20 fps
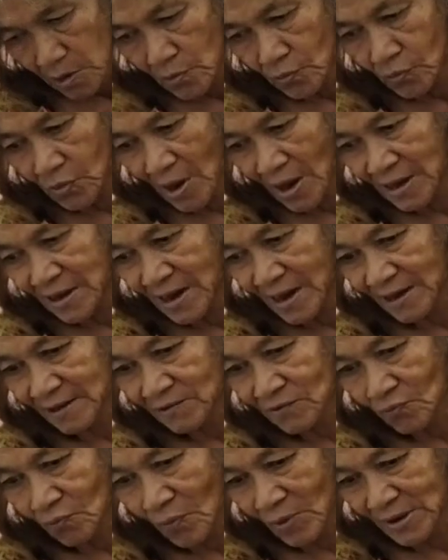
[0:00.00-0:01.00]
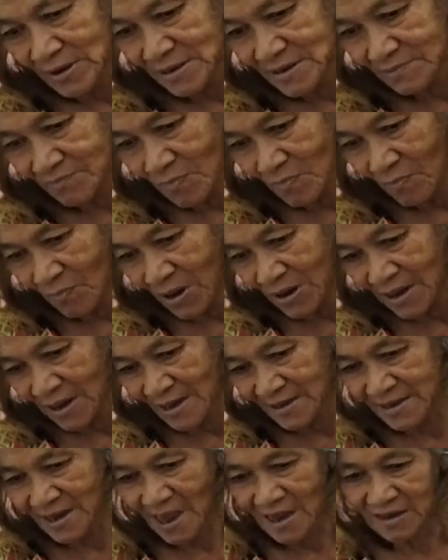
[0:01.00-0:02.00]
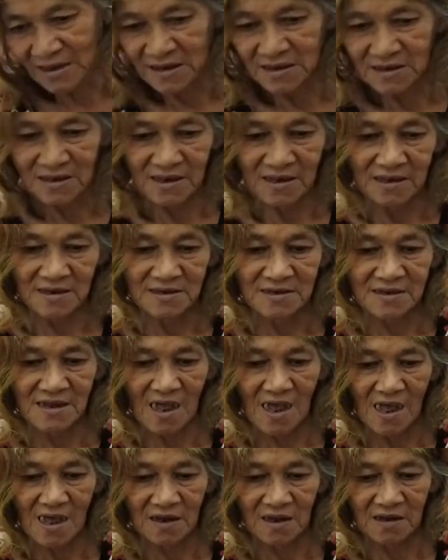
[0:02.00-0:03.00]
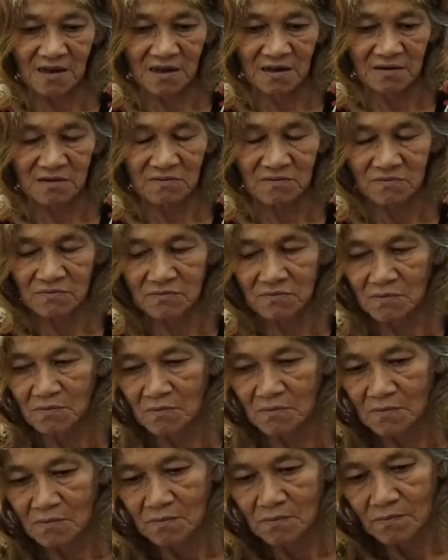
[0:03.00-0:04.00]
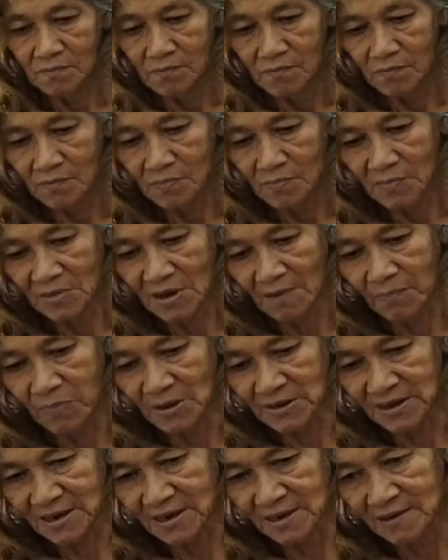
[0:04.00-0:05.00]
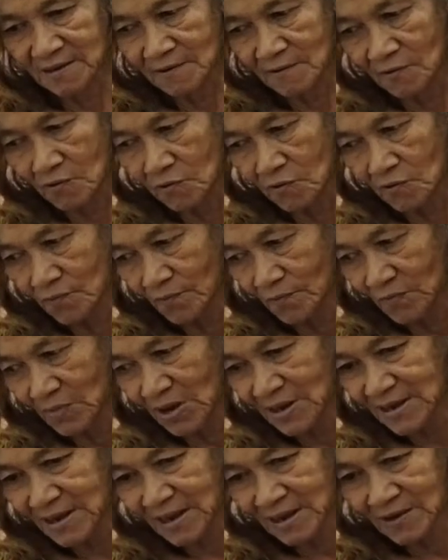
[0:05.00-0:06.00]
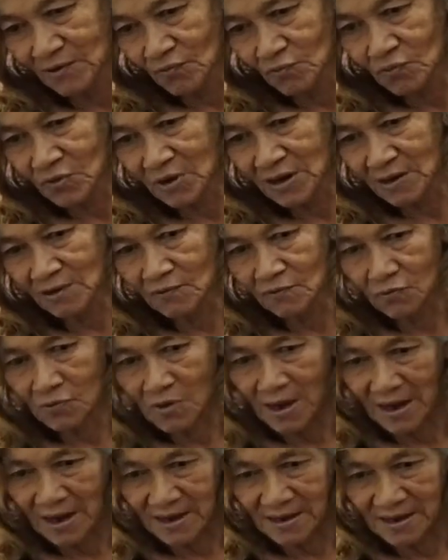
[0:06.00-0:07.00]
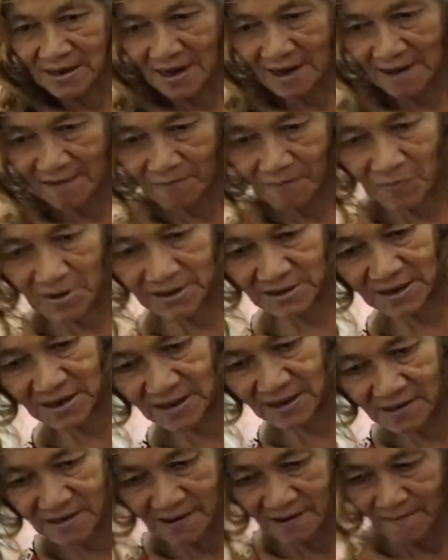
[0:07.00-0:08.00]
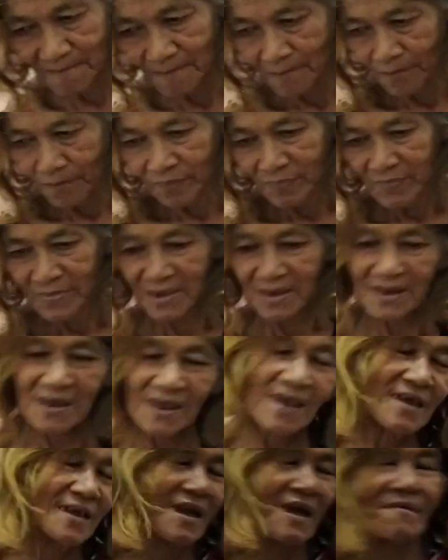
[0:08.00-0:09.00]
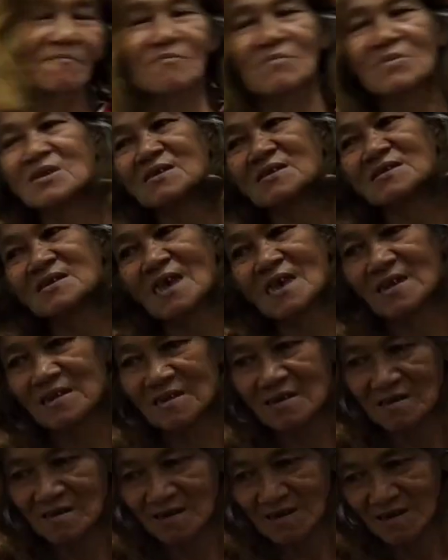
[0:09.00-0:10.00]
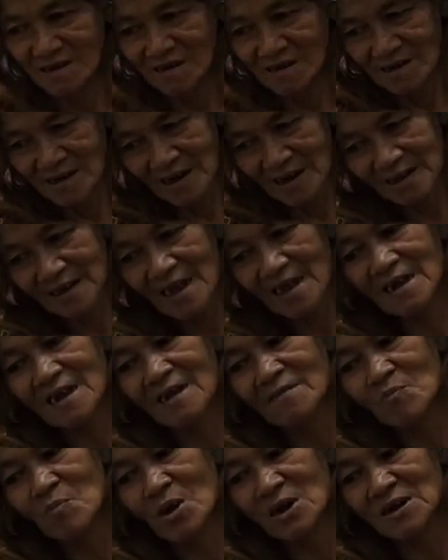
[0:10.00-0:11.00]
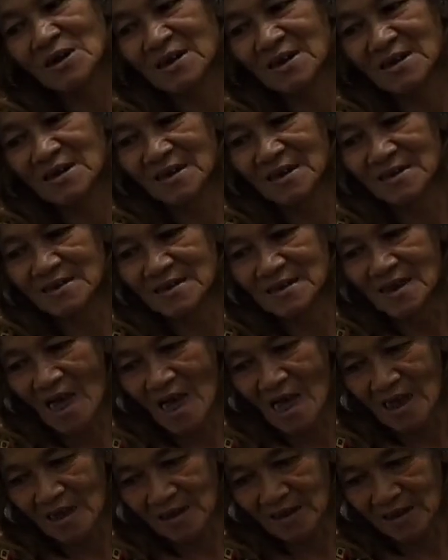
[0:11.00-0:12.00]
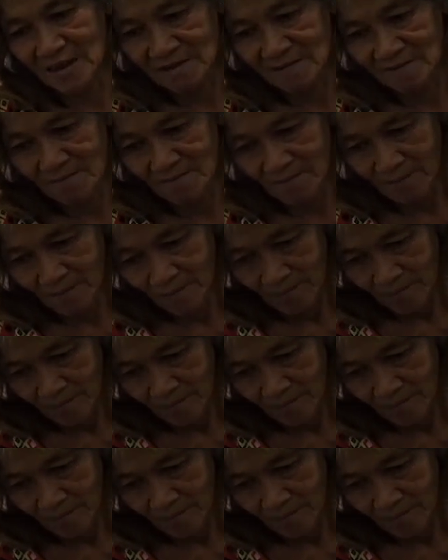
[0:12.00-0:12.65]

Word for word: Yung anak ko mas malasakit din sa akin kapatid ko. Itinurin ko hanggang na kapatid. Kaya lang minsan, nagkakamali din sa akin